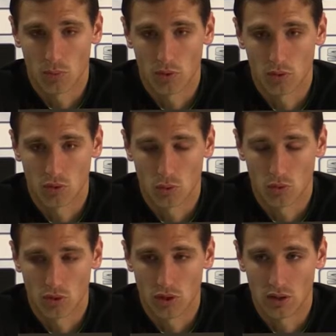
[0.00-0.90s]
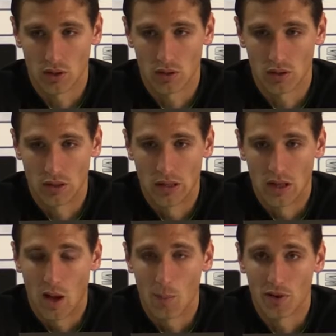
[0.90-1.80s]
pero seguro que
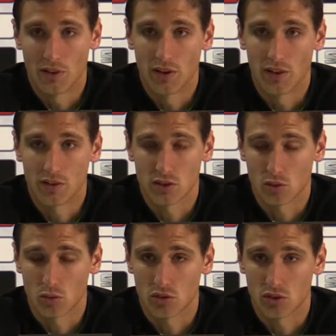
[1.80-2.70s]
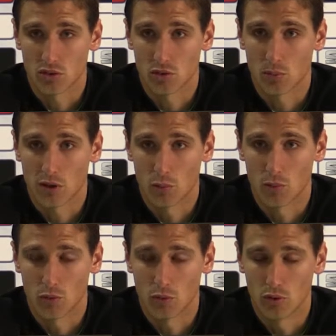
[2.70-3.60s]
aprender de esas cosas ¿no? para un
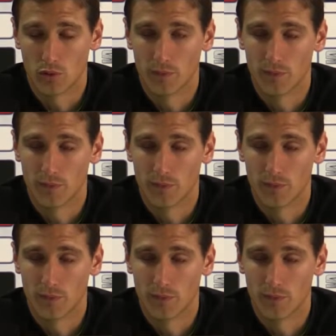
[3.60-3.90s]
futuro.